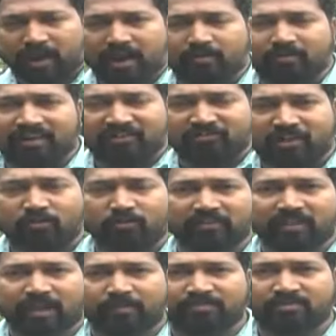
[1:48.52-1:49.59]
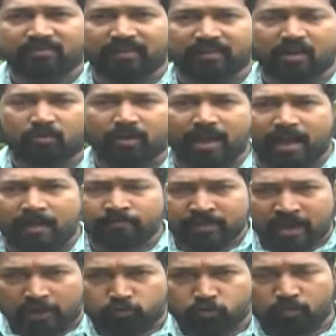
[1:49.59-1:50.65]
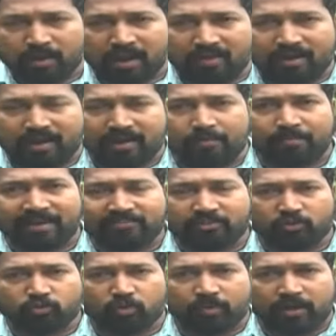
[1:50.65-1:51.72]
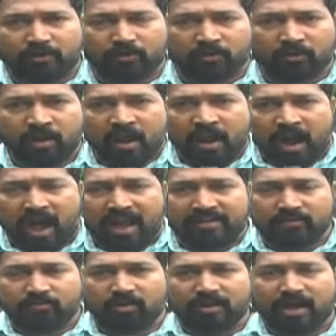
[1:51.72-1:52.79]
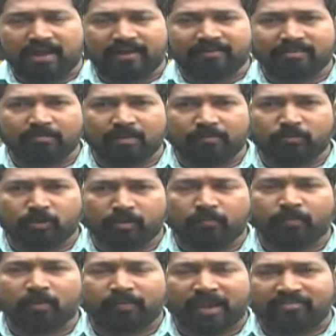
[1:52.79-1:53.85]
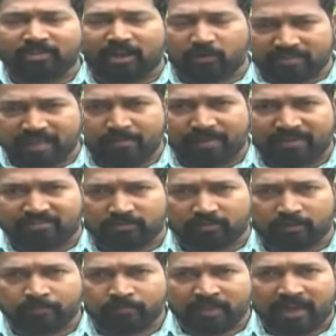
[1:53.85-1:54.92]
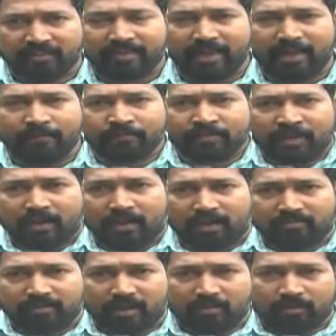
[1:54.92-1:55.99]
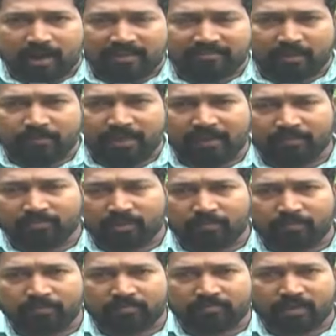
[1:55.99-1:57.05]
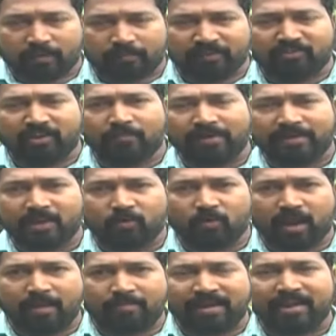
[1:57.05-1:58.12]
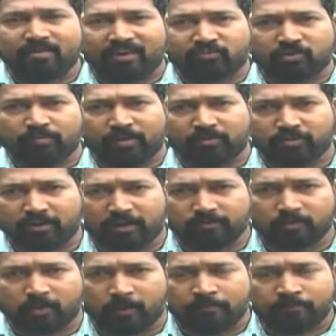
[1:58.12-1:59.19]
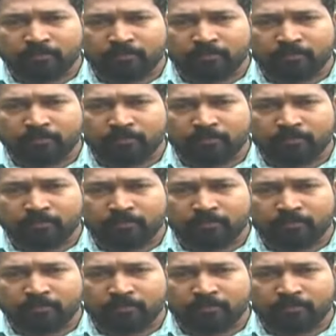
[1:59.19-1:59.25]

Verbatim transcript: కాలువలని చెరువులను తలపించే విధంగా కూడా అటు తుమ్మలావ కంబాల చెరువుతో పాటు ఆర్టీఓ కార్యాలయం సమీపంతో పాటు పలు ప్రాంతాల్లో ఇదే పరిస్థితి అయితే కాస్త మెరు తెరిపించినప్పటికీ కూడా మళ్ళీ వర్షం పడుతుండడంతో